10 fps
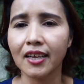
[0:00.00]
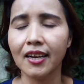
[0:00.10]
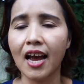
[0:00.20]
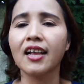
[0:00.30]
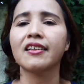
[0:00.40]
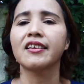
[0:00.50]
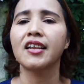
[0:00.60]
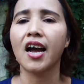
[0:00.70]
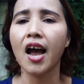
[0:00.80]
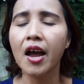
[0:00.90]
Lahat
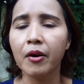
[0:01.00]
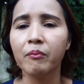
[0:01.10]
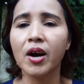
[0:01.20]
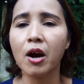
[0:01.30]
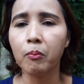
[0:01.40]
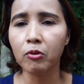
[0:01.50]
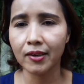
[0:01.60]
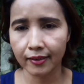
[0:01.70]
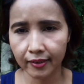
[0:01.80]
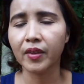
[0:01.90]
sila mga
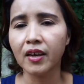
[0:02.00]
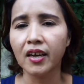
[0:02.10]
pulis.